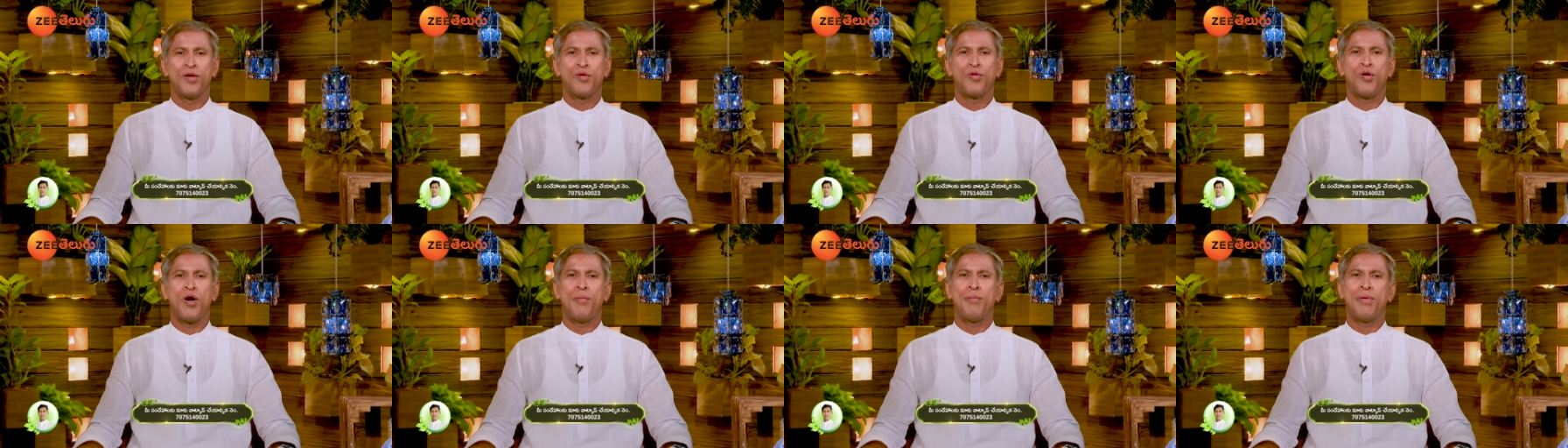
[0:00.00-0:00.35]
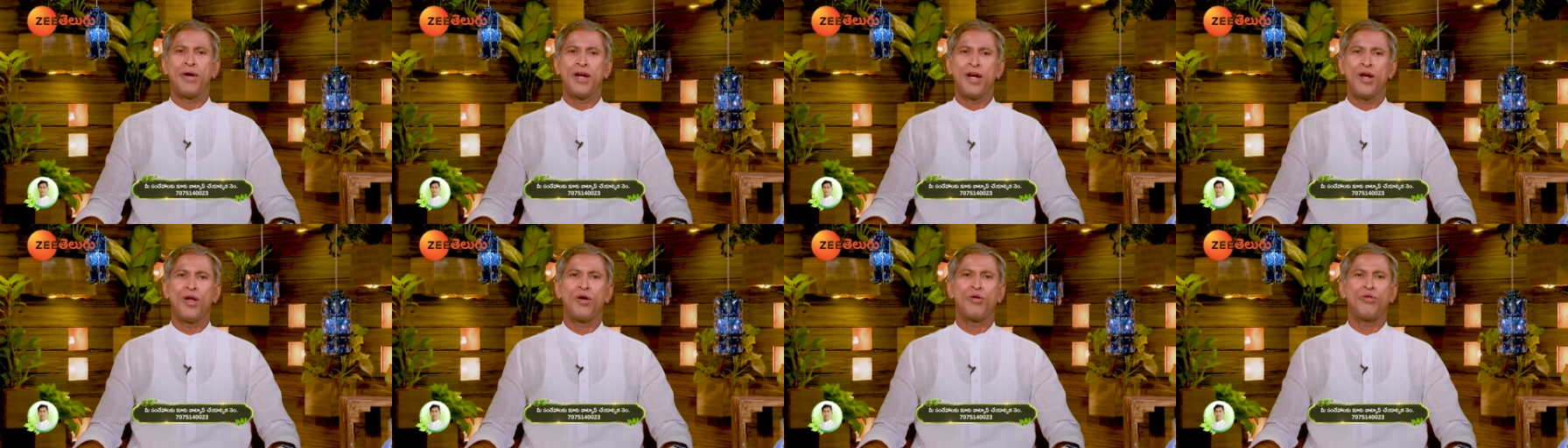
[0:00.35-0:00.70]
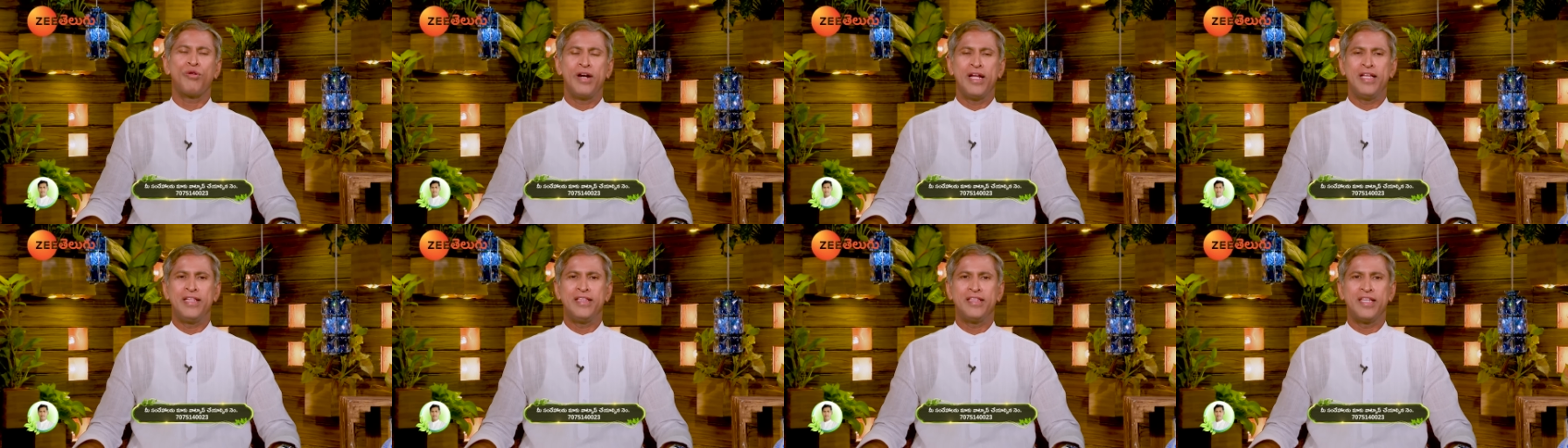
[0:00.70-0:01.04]
కొబ్బరిలో
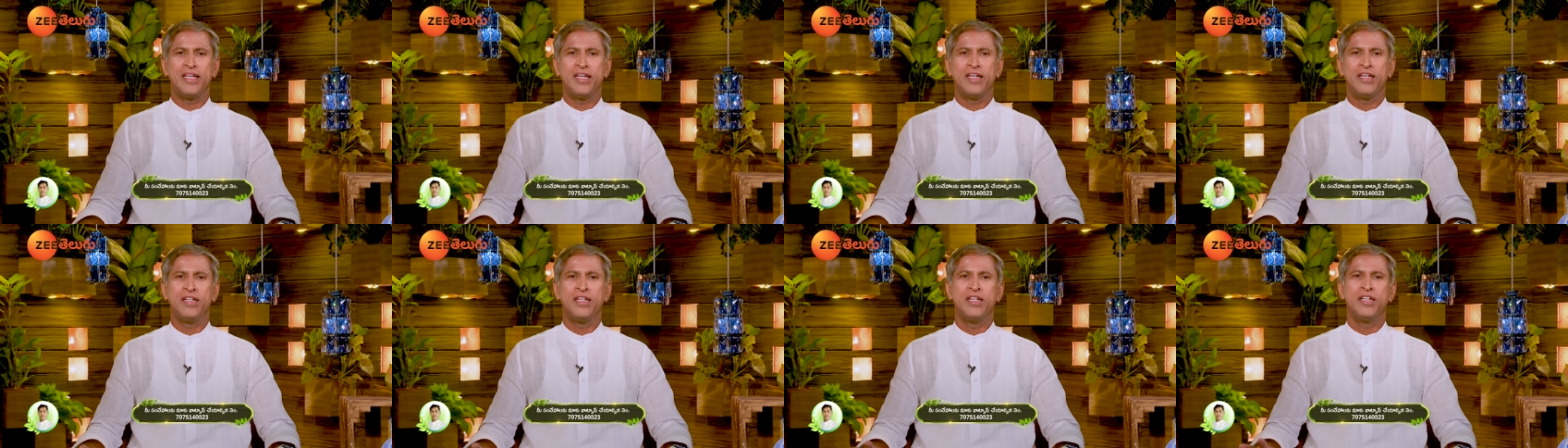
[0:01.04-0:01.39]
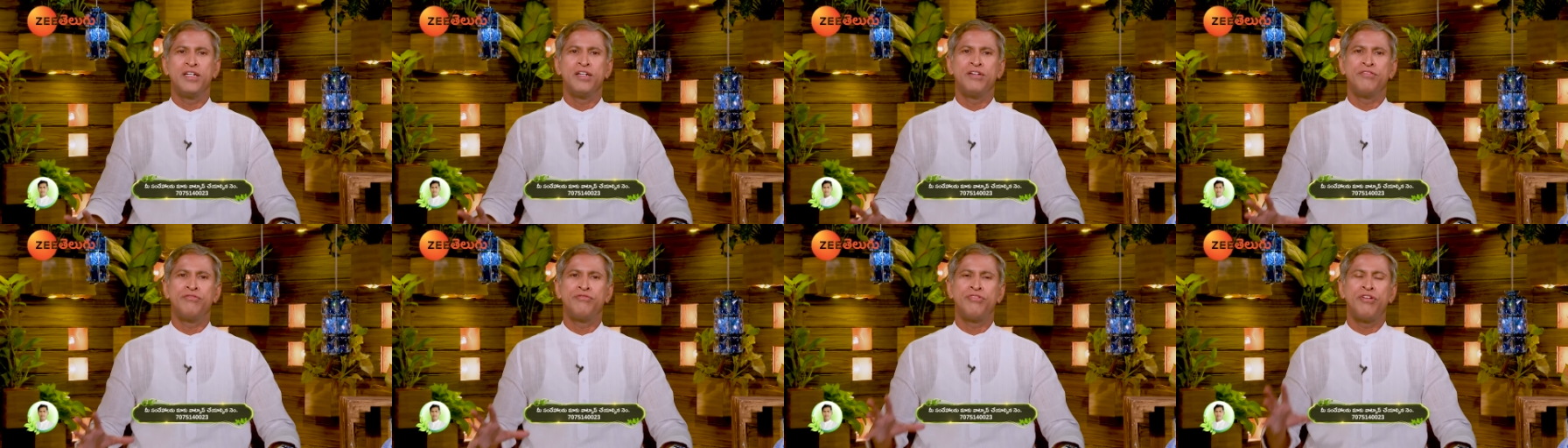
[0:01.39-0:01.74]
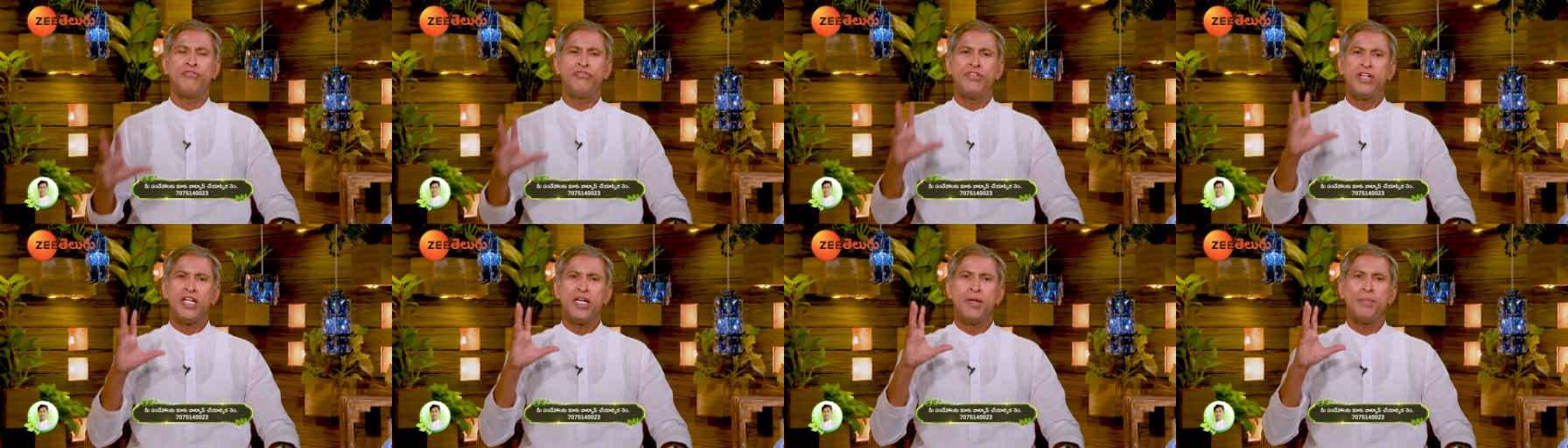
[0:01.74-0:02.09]
కూడా అంతే
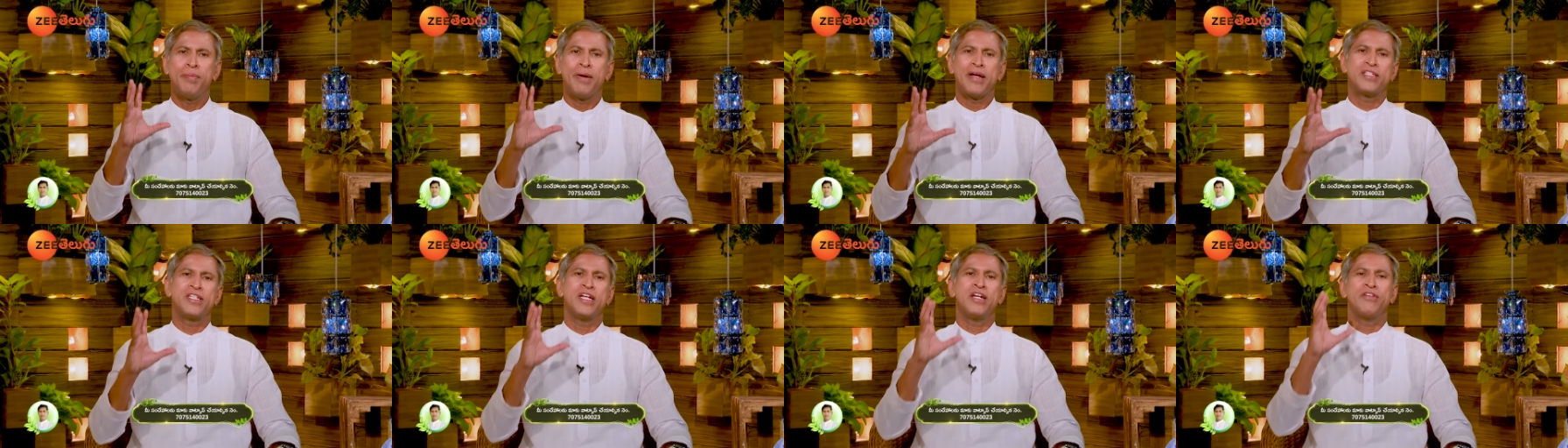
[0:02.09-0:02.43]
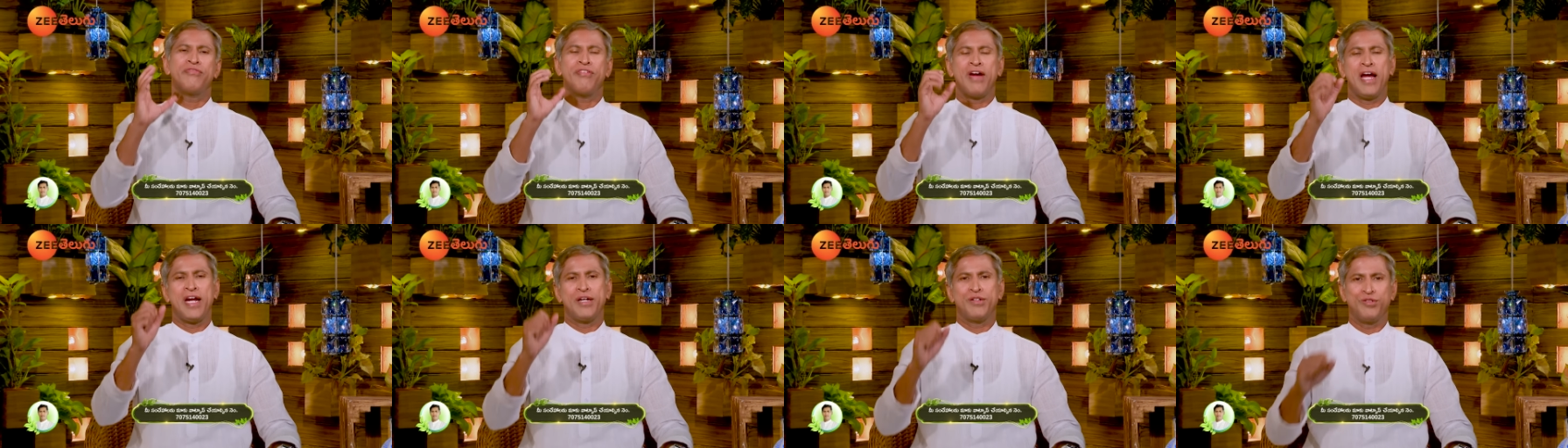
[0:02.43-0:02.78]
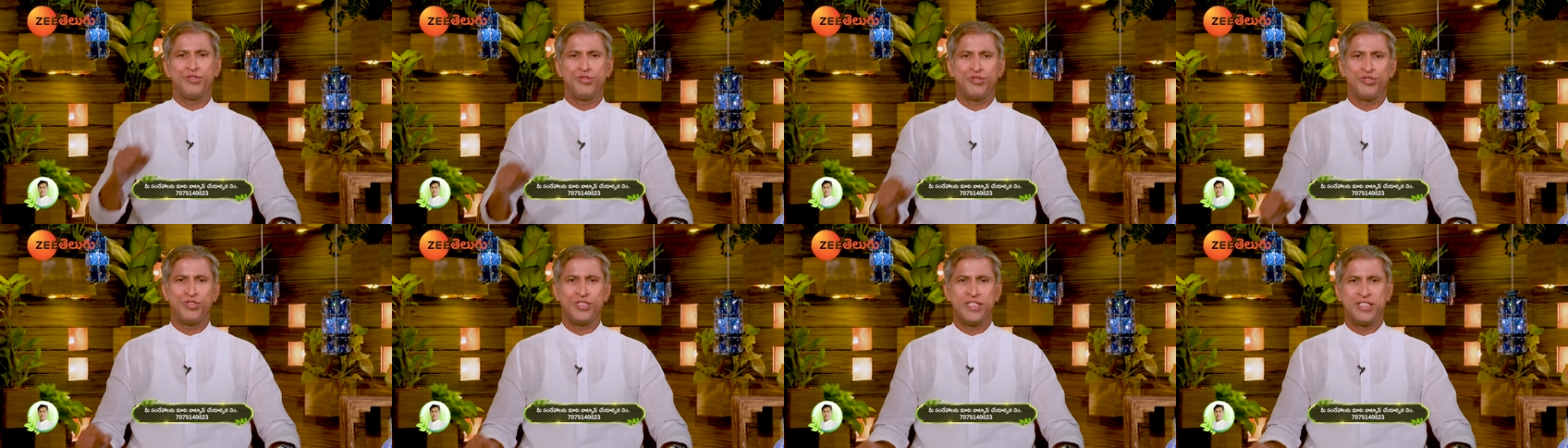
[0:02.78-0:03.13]
ఫిఫ్టీ పర్సెంట్ ఫ్యాట్
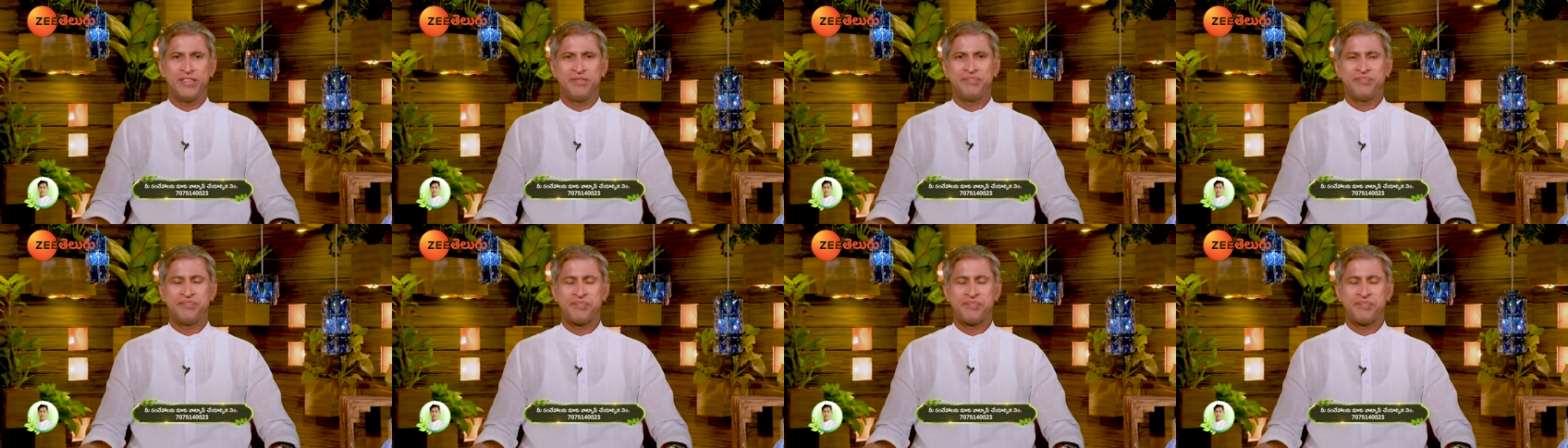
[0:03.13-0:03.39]
ఉంటుంది